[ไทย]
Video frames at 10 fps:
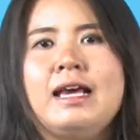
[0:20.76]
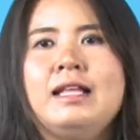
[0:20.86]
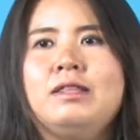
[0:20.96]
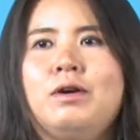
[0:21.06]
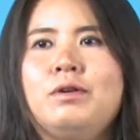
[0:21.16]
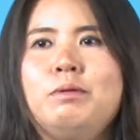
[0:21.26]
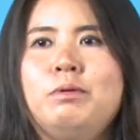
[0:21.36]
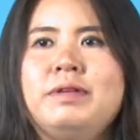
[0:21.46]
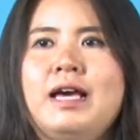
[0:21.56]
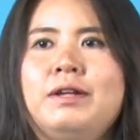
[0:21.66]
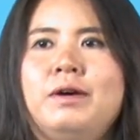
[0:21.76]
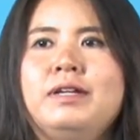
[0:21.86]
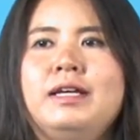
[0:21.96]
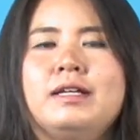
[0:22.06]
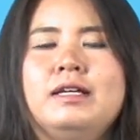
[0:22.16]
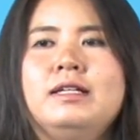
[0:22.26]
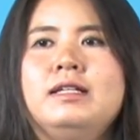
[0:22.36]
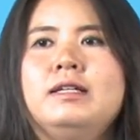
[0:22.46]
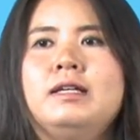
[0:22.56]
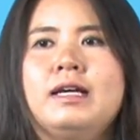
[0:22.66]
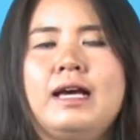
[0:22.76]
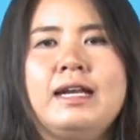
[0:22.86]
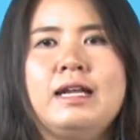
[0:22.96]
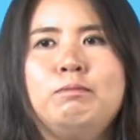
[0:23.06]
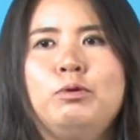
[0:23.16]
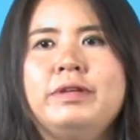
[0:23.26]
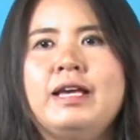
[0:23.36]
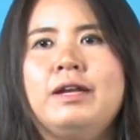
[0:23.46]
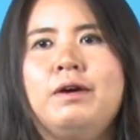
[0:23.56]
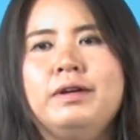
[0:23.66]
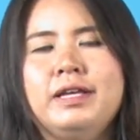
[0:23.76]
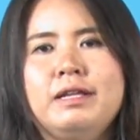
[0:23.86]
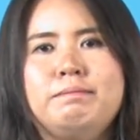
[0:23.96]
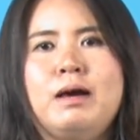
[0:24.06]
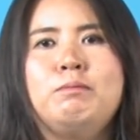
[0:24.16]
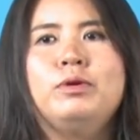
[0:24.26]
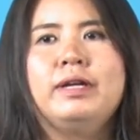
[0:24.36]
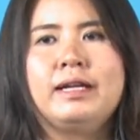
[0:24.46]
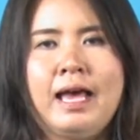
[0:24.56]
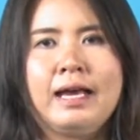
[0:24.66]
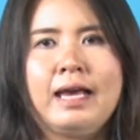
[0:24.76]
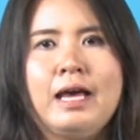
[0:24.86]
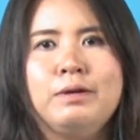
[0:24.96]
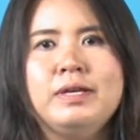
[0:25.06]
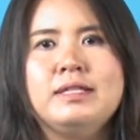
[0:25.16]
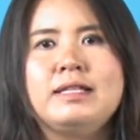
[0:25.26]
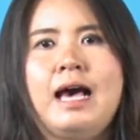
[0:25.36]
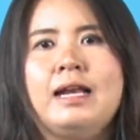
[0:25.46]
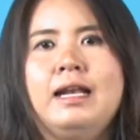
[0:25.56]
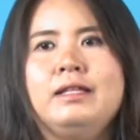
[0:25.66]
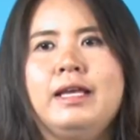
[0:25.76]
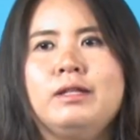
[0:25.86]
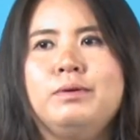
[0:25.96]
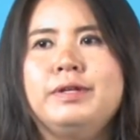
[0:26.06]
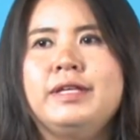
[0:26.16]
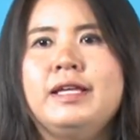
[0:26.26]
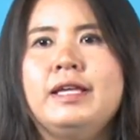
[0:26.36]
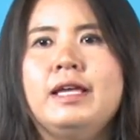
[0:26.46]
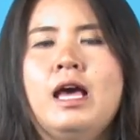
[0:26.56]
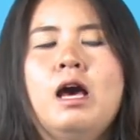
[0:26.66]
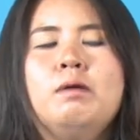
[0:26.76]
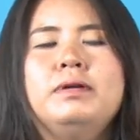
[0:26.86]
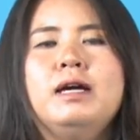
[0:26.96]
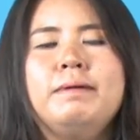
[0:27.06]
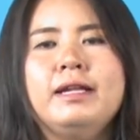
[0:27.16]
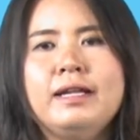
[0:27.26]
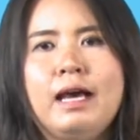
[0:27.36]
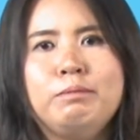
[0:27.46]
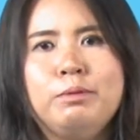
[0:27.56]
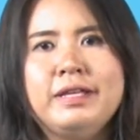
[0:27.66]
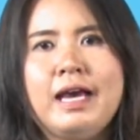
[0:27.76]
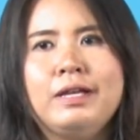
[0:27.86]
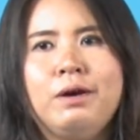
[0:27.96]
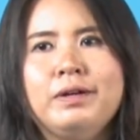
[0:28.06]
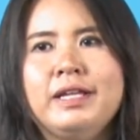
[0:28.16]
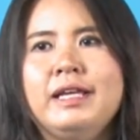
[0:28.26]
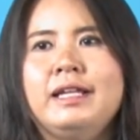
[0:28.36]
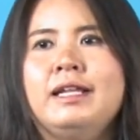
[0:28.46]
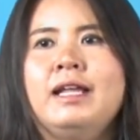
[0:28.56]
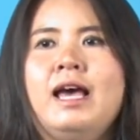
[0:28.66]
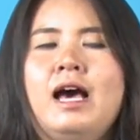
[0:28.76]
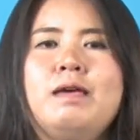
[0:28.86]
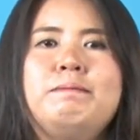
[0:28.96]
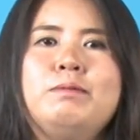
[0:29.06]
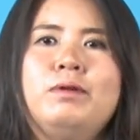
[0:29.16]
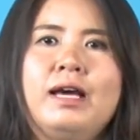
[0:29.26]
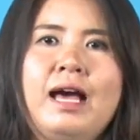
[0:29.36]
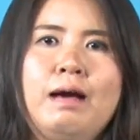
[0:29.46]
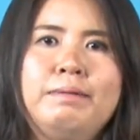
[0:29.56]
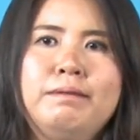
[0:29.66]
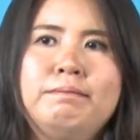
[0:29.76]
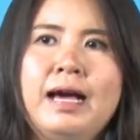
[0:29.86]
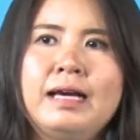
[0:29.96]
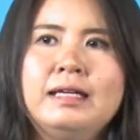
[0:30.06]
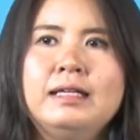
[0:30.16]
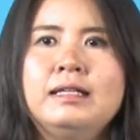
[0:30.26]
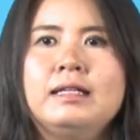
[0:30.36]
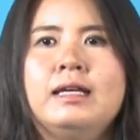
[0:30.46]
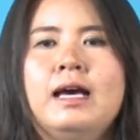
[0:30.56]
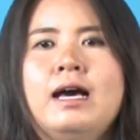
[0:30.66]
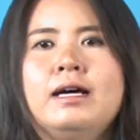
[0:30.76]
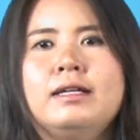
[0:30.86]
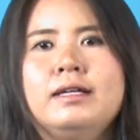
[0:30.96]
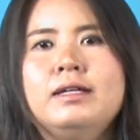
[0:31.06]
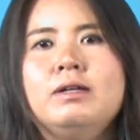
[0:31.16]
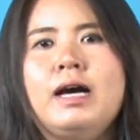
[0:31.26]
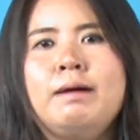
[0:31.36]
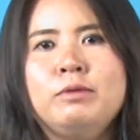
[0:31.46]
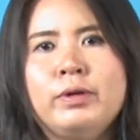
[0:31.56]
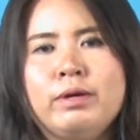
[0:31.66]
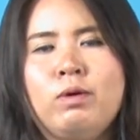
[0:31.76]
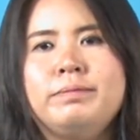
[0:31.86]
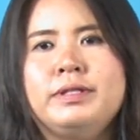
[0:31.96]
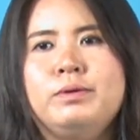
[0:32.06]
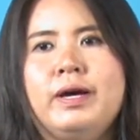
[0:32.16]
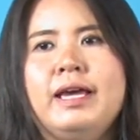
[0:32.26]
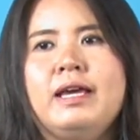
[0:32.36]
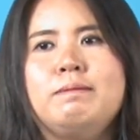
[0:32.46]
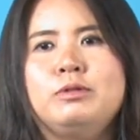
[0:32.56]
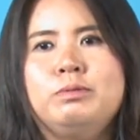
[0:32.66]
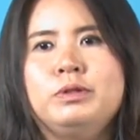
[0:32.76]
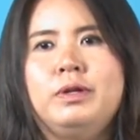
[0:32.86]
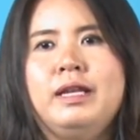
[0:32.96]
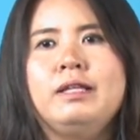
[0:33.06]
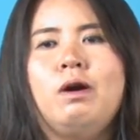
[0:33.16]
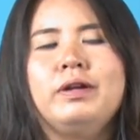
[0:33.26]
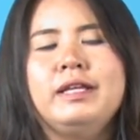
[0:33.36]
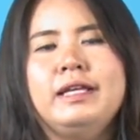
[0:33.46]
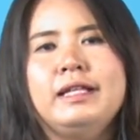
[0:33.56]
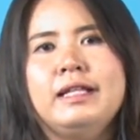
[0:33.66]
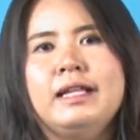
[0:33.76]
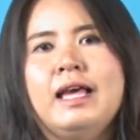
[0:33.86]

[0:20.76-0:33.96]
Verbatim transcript: การต่อยอดภูมิปัญญาท้องถิ่นก็คือ การนำภูมิปัญญาท้องถิ่น มาบูรณาการด้วยศาสตร์ และเทคโนโลยี เพื่อพัฒนาภูมิปัญญาท้องถิ่นให้มีมูลค่าเพิ่มมากขึ้น หรืออำนวยความสะดวกให้กับชุมชนและท้องถิ่น